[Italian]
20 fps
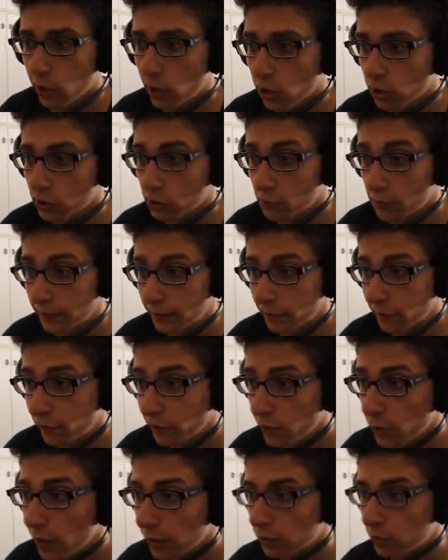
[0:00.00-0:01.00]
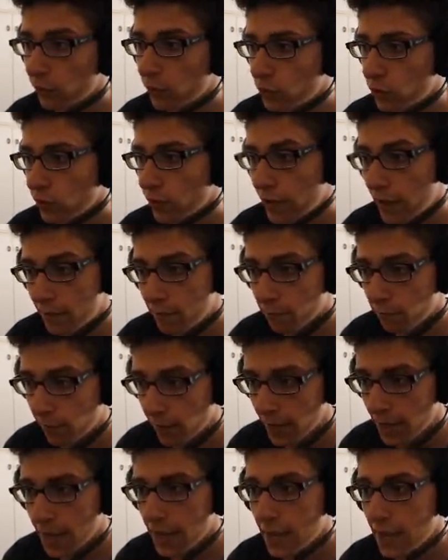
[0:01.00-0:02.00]
qualcosa su Battlefield 4, ho visto i
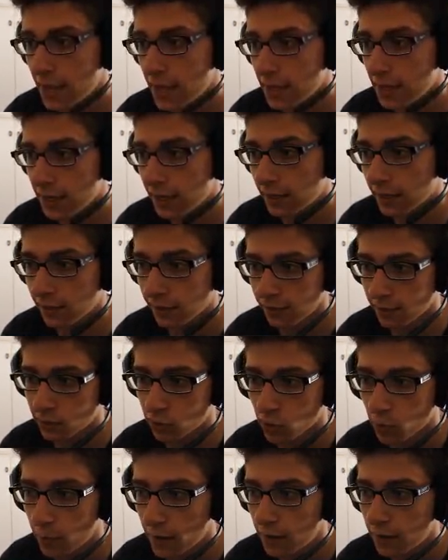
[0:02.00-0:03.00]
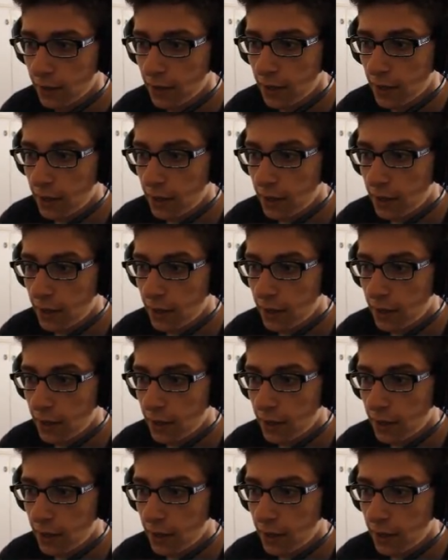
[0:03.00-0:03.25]
gameplay che insomma